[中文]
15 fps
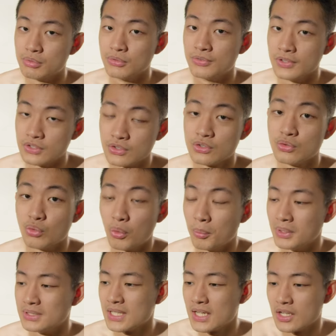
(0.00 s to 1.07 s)
部分，就是我
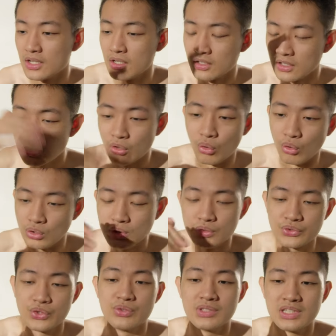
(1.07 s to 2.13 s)
们在那个活动
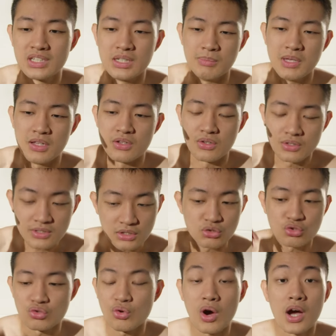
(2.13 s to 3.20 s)
中心里面在
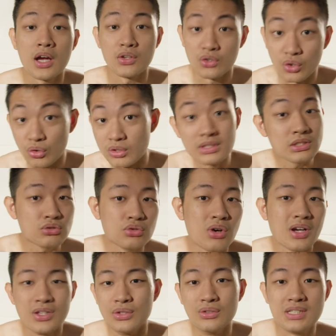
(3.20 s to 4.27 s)
刷，有人在刷
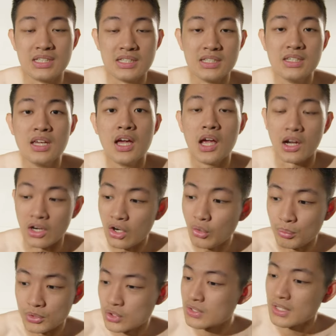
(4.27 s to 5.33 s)
油漆，然后我
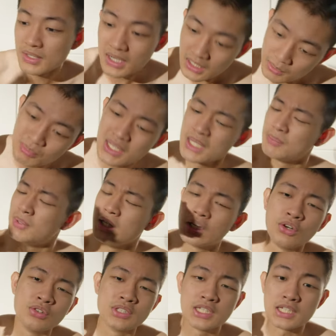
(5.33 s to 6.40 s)
们就在那个密闭
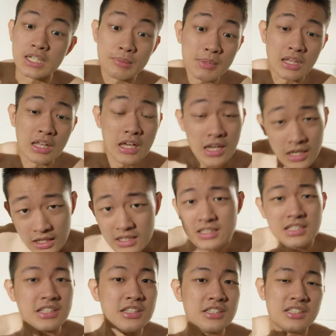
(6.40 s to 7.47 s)
空间里面一
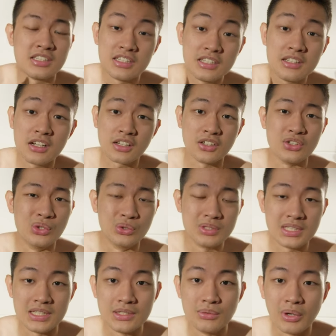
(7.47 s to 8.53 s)
起吸那个油
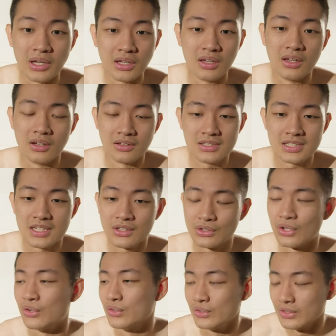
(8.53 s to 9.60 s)
漆味，吸到
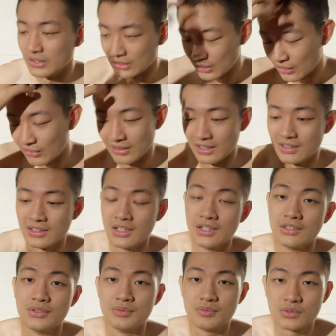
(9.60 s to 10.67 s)
头有点痛啊，
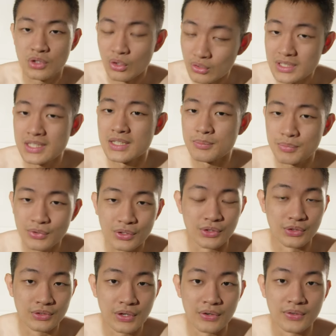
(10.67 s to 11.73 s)
就空气不
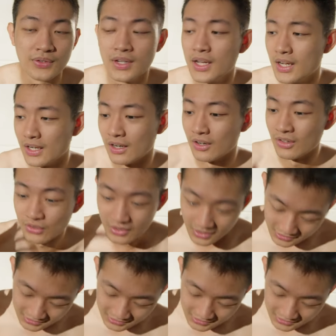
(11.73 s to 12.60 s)
流通，然后